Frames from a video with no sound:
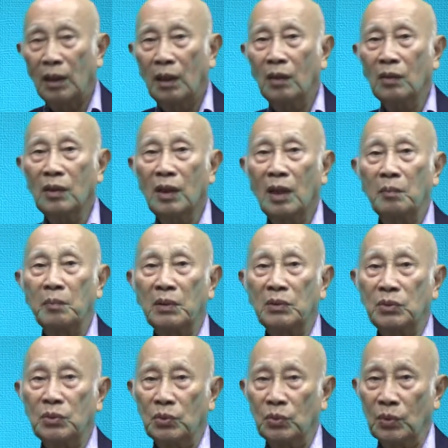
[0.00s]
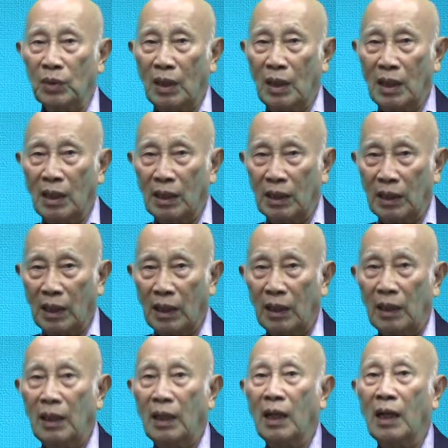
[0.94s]
แล้วก็นำไปสู่อาการ
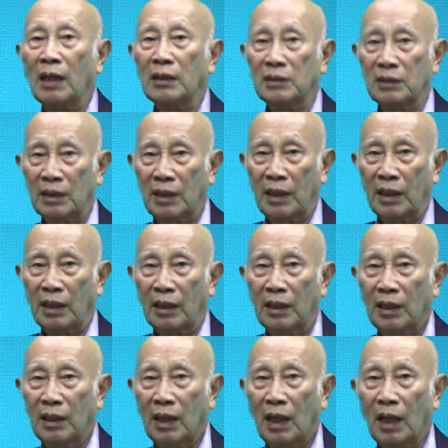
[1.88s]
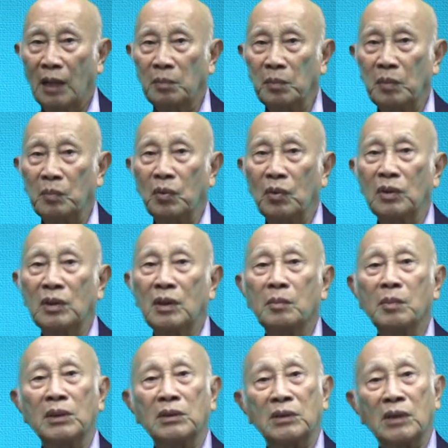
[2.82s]
และอาการแสดง อันเป็นผลเนื่อ
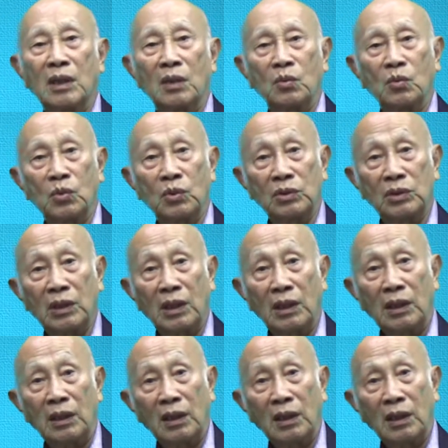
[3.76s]
งมาจากหัวใจ